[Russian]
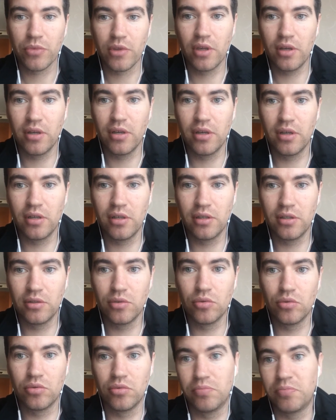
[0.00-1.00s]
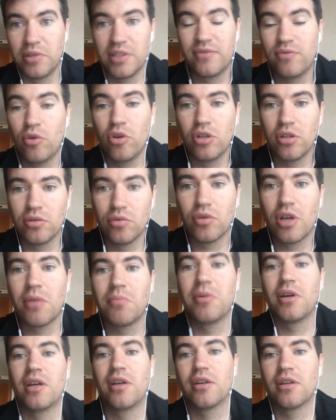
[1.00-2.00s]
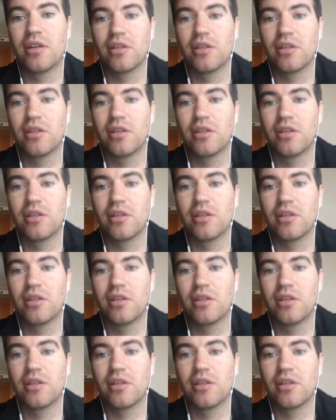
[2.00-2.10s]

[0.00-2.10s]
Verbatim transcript: э, ну, позволил, ну, как бы,